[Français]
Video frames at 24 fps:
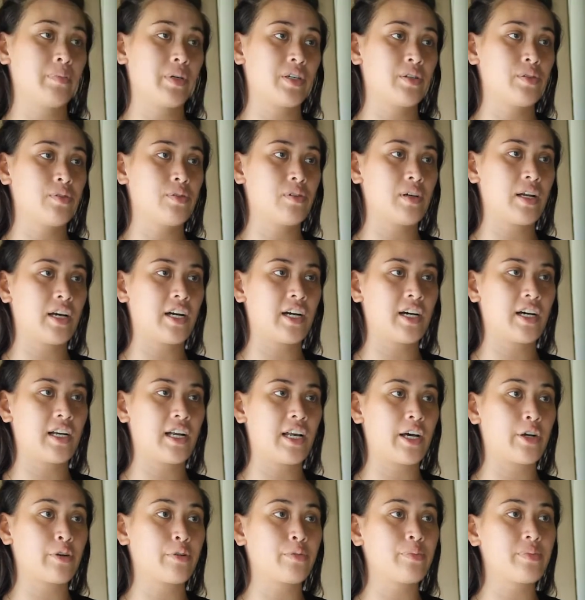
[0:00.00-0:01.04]
bien sûr, la,
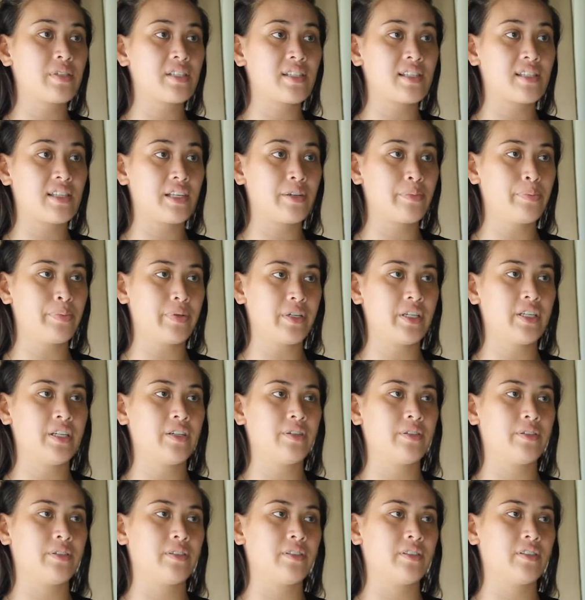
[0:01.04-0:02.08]
remise des prix
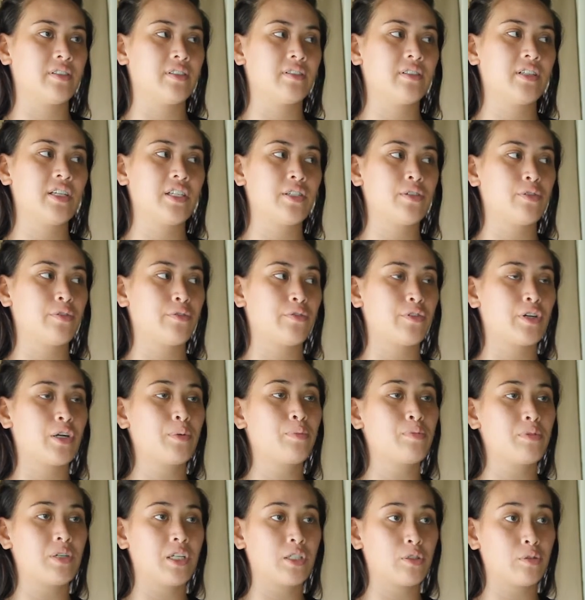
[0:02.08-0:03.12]
euh, qui se
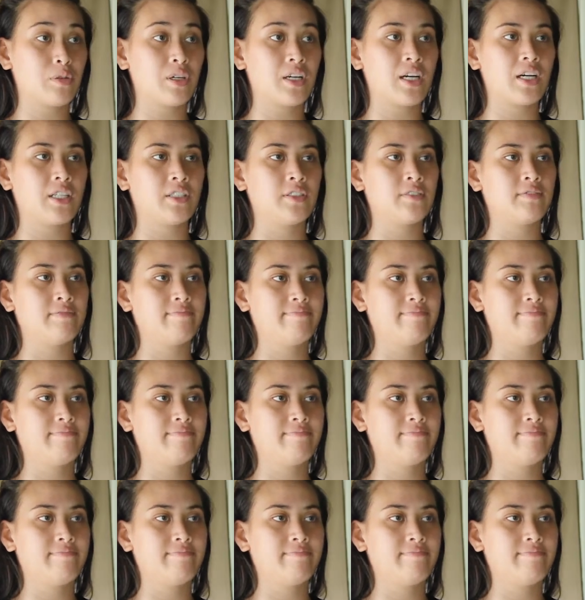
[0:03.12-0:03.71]
fera pour les trois gagnants.